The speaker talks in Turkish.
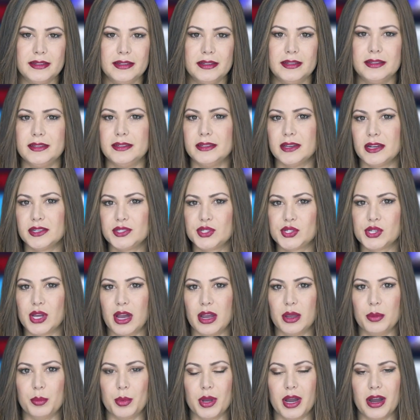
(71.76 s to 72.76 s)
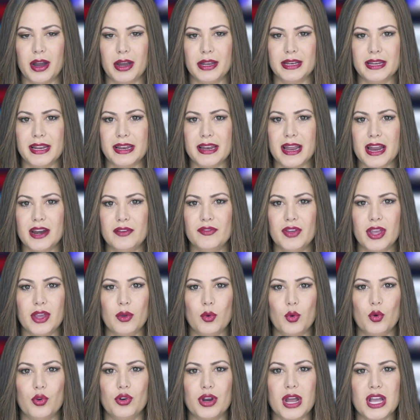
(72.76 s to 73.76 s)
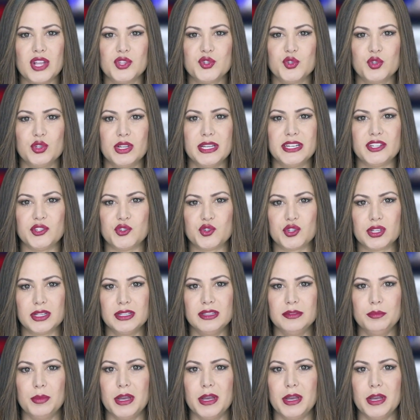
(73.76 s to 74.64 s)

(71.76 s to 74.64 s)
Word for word: ihtiyaç sahibi aileler ve öğrenciler için